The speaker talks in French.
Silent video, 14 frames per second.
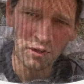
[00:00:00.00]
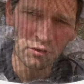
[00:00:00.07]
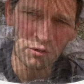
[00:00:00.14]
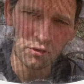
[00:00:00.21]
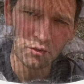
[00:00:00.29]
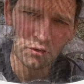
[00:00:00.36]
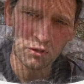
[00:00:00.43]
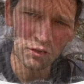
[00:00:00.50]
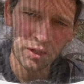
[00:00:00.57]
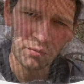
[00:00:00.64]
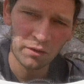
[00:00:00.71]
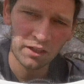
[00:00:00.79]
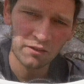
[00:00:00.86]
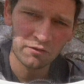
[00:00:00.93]
le,
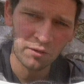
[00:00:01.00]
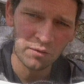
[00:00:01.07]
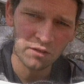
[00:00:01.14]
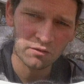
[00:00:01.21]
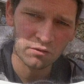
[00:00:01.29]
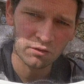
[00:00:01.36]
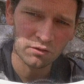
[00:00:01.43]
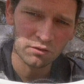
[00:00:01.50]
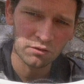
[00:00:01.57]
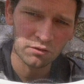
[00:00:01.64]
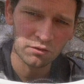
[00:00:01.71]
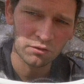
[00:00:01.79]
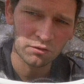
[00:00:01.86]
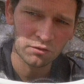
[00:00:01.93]
débrief et eh bien, sur,
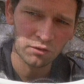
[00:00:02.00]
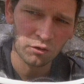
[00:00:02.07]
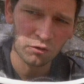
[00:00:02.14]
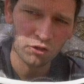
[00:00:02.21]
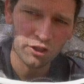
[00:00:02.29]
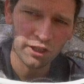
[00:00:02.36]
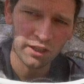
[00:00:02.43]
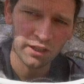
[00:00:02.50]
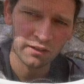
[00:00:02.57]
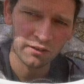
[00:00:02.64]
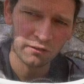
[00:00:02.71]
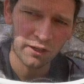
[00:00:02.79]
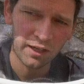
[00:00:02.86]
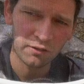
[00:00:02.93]
ce, sur le rucher
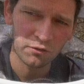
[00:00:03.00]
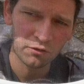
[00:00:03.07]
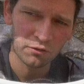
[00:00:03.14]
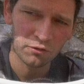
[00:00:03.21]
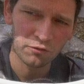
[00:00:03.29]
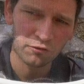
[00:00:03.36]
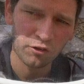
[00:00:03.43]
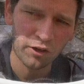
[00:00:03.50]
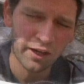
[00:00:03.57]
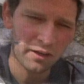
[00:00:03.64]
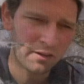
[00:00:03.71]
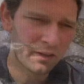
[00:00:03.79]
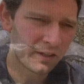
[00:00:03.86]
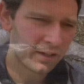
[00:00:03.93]
voilà, de,
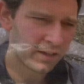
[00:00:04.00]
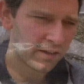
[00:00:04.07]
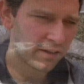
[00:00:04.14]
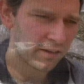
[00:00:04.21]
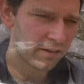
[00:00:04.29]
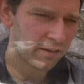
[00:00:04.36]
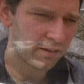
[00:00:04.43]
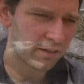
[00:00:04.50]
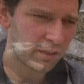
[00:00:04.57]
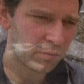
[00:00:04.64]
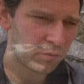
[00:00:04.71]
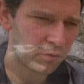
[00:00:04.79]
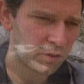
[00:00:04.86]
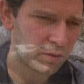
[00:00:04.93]
forêt
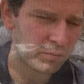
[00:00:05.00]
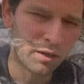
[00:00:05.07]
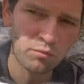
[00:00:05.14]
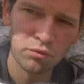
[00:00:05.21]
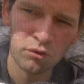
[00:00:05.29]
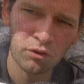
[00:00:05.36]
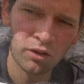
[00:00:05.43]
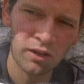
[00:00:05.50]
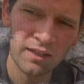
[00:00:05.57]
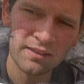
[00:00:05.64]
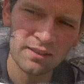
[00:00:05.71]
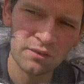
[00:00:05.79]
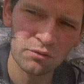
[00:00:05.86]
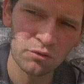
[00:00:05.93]
et puis bah, pour la
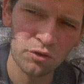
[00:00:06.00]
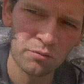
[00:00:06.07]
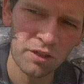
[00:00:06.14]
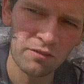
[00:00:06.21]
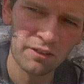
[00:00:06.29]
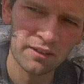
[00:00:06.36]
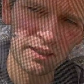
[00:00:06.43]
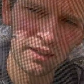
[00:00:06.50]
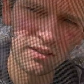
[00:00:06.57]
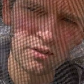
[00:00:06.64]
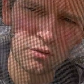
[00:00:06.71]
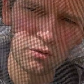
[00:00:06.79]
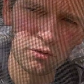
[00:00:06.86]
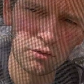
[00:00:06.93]
saison 2021
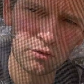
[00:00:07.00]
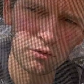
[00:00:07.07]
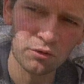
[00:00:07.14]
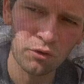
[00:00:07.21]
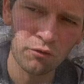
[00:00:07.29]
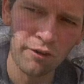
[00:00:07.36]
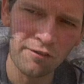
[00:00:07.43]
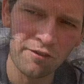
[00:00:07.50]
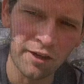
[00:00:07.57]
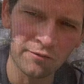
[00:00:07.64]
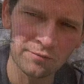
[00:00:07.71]
ce que, ce que l'on va faire.